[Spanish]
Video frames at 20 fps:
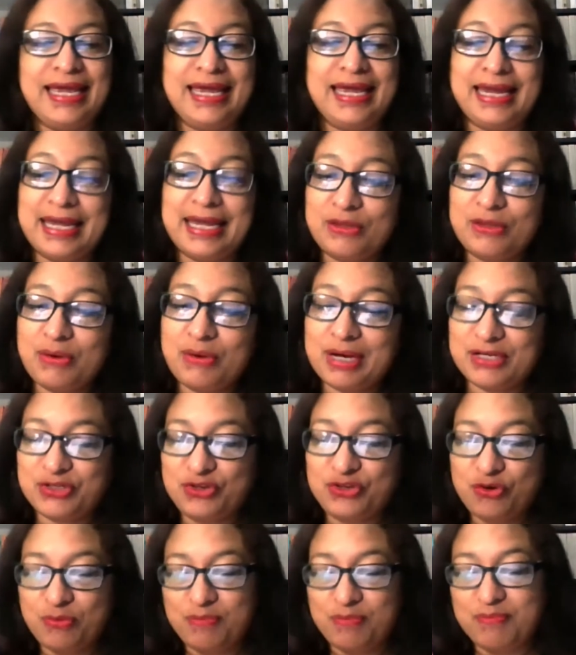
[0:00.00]
En esta
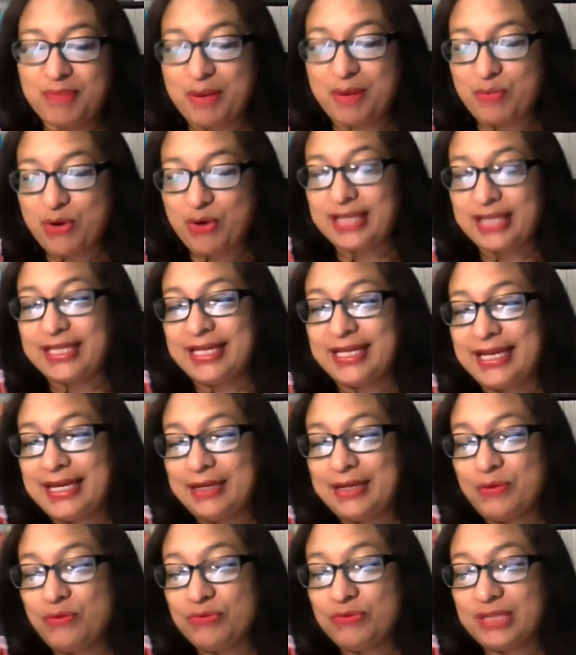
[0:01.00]
ocasión vamos a
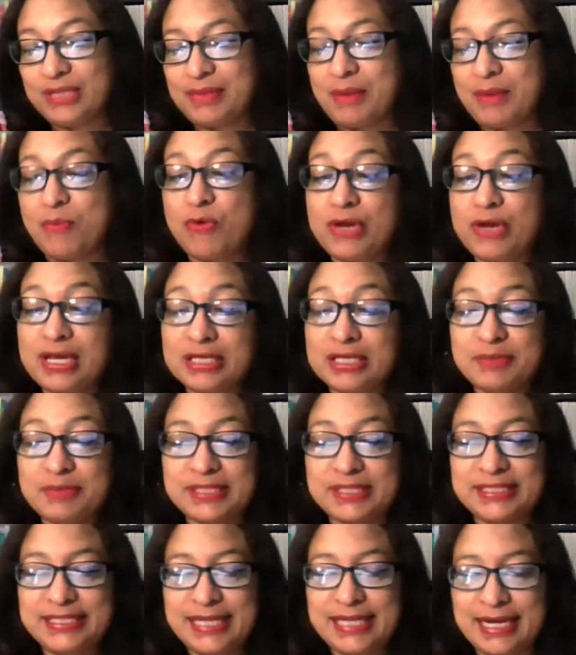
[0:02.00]
tener un tema muy
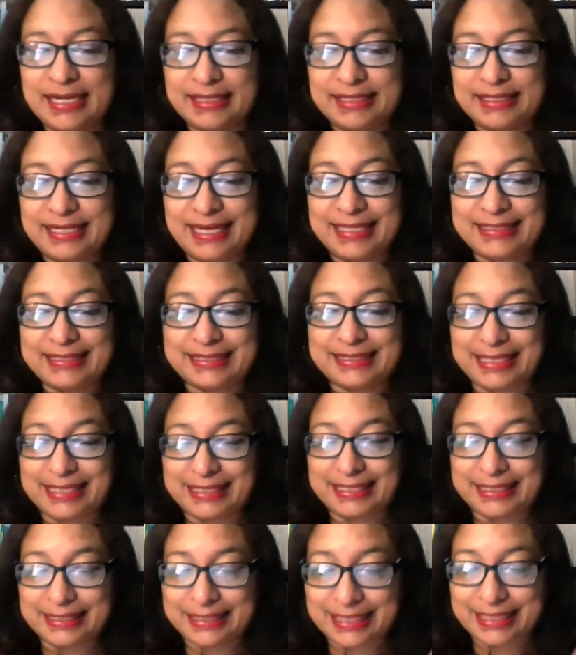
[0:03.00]
especial que
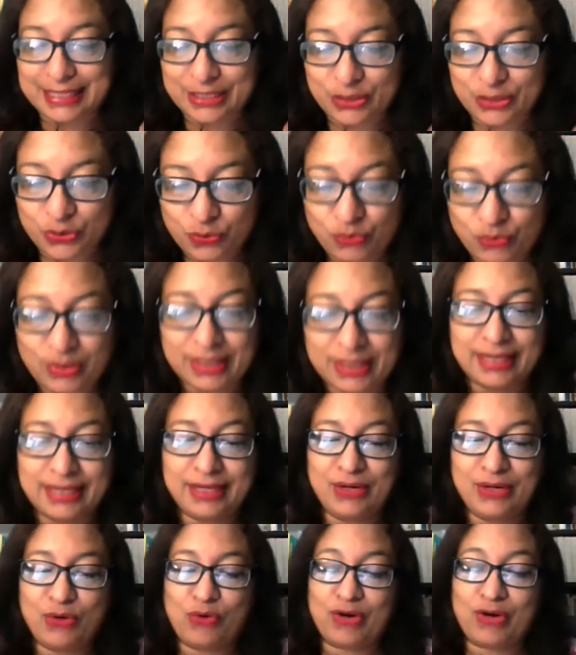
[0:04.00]
se
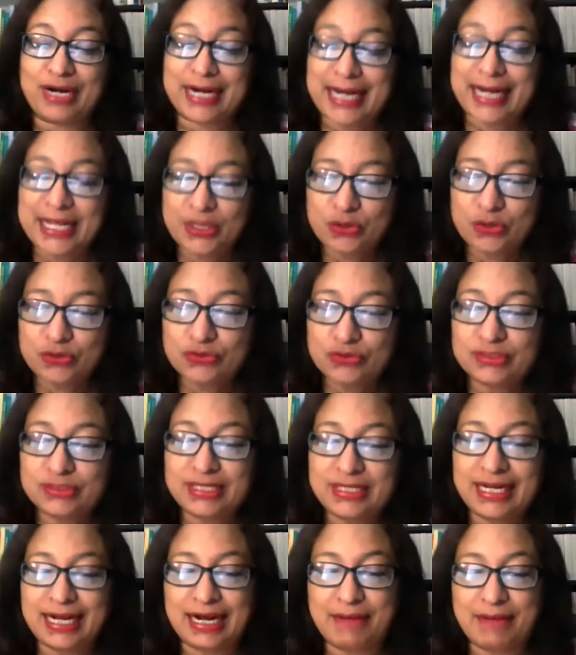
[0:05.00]
titula Los retos
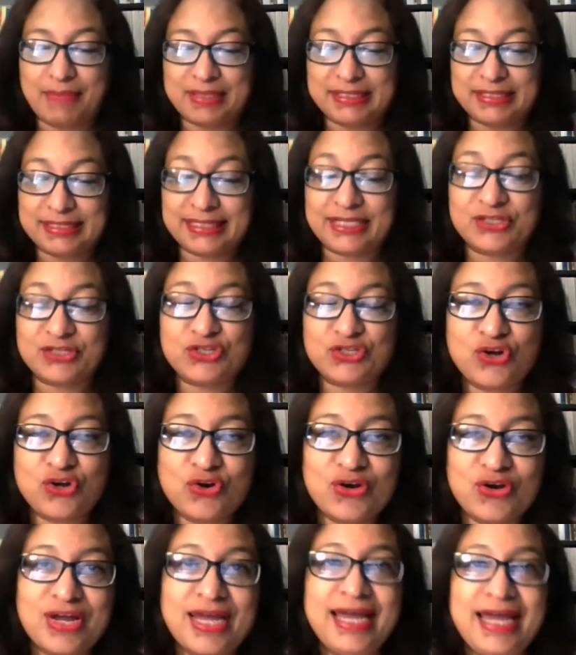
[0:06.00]
de la
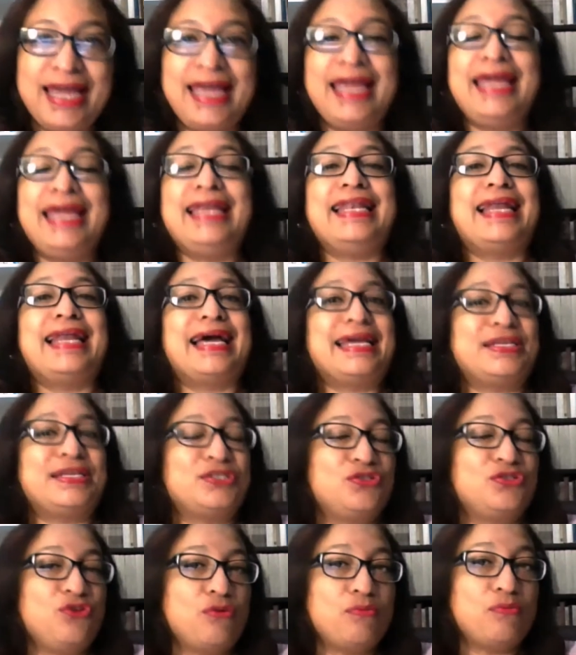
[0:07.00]
capacitación en la
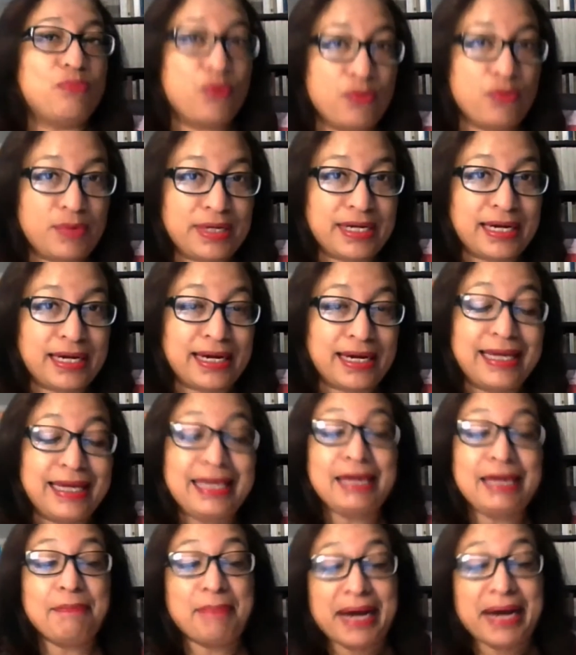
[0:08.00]
gestión pública.
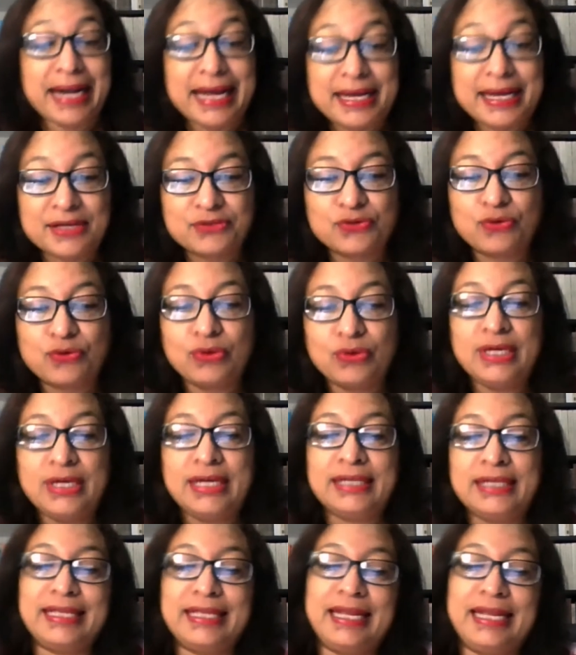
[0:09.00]
Y para eso
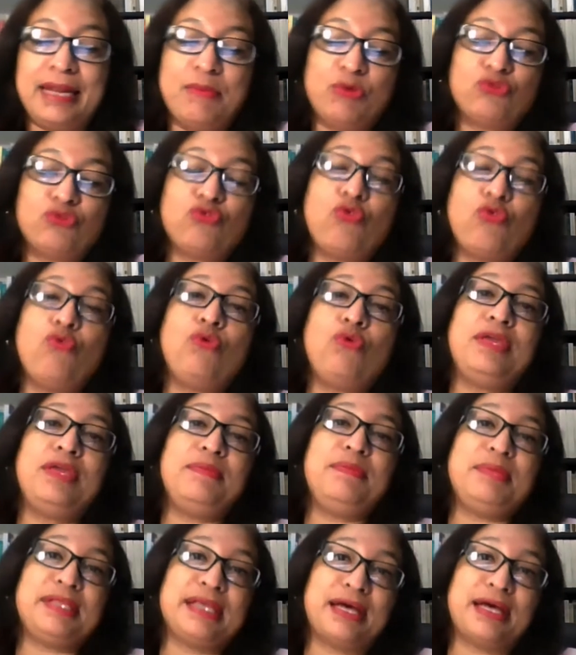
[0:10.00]
tenemos un
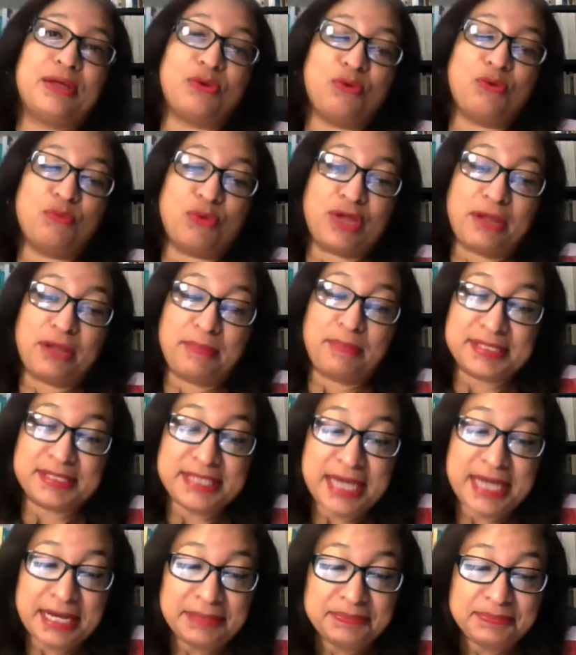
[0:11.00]
invitado muy
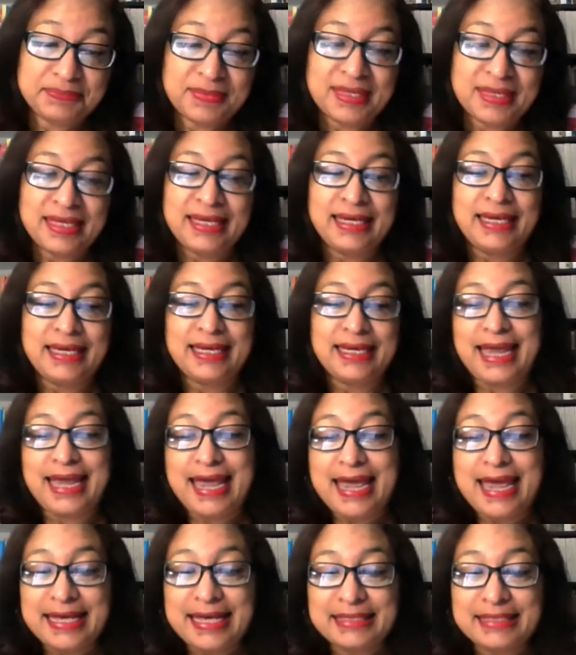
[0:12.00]
especial
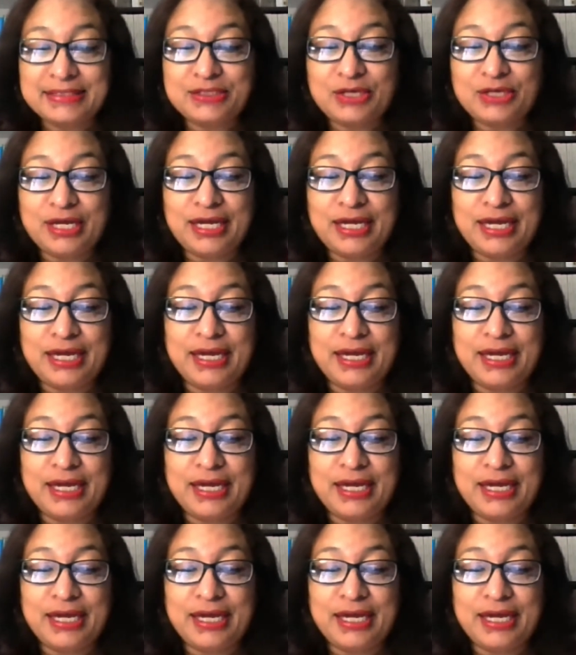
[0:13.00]
que es